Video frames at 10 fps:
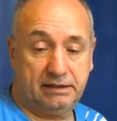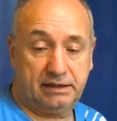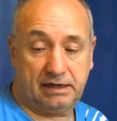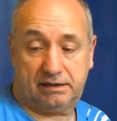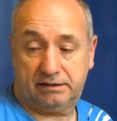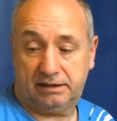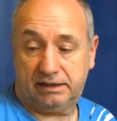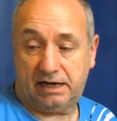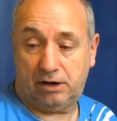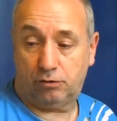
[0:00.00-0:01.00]
Ja,
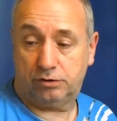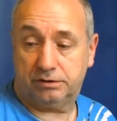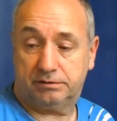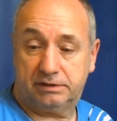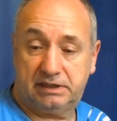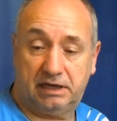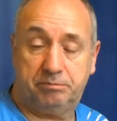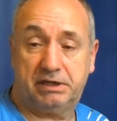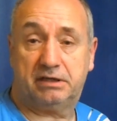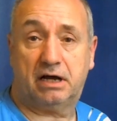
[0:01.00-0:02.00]
auch ich
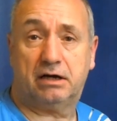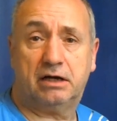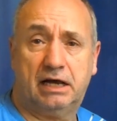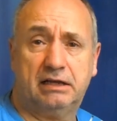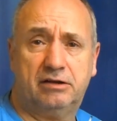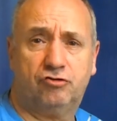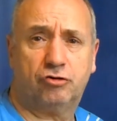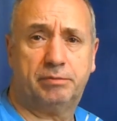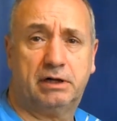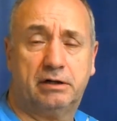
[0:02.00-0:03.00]
hätte mich da eigentlich
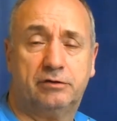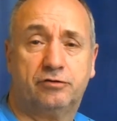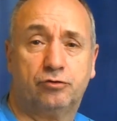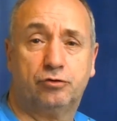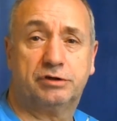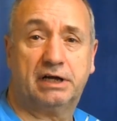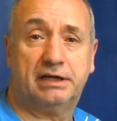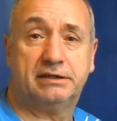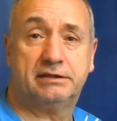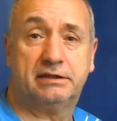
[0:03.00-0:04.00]
schon mal so
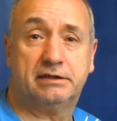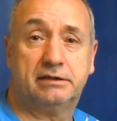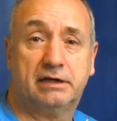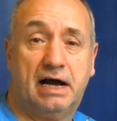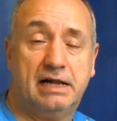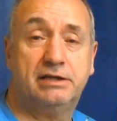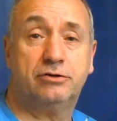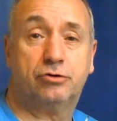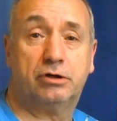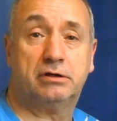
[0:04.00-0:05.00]
dran äh,
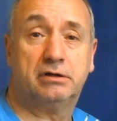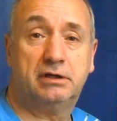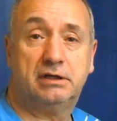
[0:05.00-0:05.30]
halten können